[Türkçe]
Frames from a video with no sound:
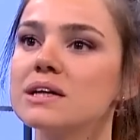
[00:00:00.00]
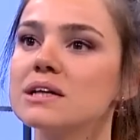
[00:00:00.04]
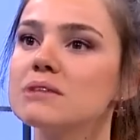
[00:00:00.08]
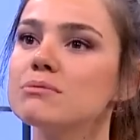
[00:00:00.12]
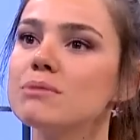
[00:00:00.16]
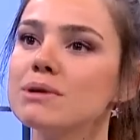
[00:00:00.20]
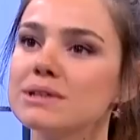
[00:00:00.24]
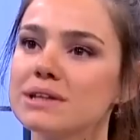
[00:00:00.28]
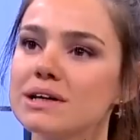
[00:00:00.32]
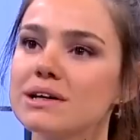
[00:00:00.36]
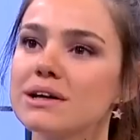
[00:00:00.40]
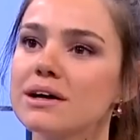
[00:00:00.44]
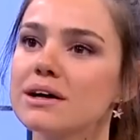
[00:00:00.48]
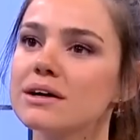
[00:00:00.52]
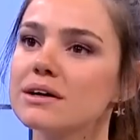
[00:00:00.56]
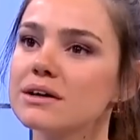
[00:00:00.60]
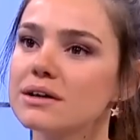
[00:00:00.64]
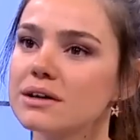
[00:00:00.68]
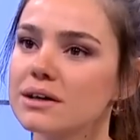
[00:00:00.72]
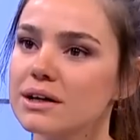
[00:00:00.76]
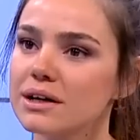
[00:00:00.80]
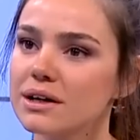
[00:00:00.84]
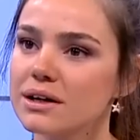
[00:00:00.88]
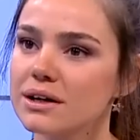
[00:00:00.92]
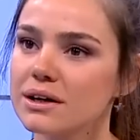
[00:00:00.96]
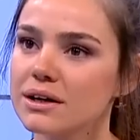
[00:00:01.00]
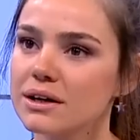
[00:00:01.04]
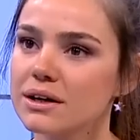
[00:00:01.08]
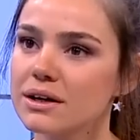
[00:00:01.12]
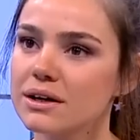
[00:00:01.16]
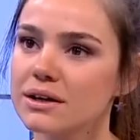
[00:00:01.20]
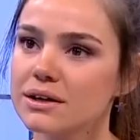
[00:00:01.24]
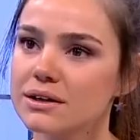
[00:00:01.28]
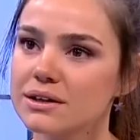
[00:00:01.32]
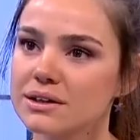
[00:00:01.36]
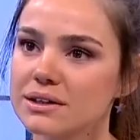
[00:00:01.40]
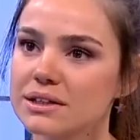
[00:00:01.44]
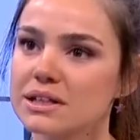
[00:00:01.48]
Kırılmalara,
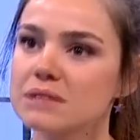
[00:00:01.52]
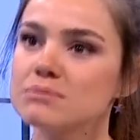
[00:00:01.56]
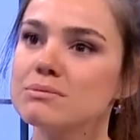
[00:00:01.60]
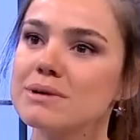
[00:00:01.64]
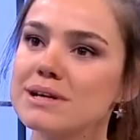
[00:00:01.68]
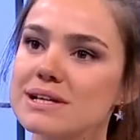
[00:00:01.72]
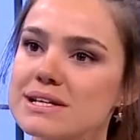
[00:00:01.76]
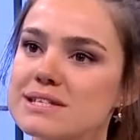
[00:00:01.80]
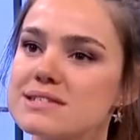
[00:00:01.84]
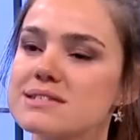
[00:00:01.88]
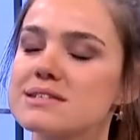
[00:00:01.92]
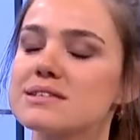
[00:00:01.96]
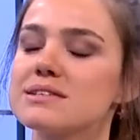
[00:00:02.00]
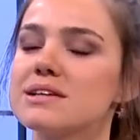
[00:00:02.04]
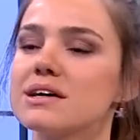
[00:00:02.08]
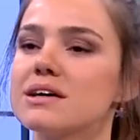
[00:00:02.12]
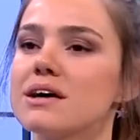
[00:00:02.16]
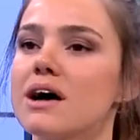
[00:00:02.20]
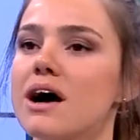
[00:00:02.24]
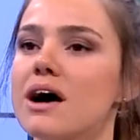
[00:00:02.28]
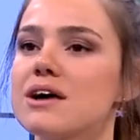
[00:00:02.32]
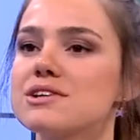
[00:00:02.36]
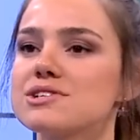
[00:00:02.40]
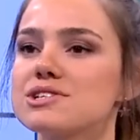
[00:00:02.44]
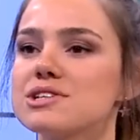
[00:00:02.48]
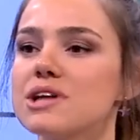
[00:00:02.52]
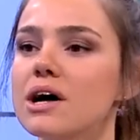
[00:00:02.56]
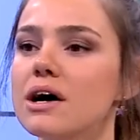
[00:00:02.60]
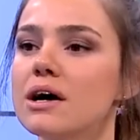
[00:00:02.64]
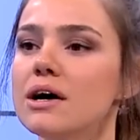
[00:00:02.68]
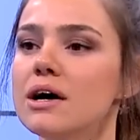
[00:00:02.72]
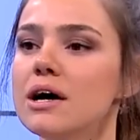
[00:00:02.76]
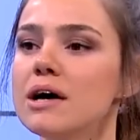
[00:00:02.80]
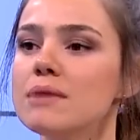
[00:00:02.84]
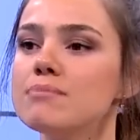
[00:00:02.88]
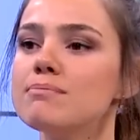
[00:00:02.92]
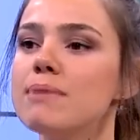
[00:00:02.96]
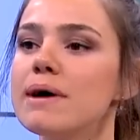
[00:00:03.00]
e, kırılma riskine
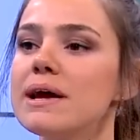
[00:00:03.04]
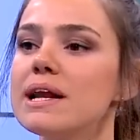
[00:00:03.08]
karşı da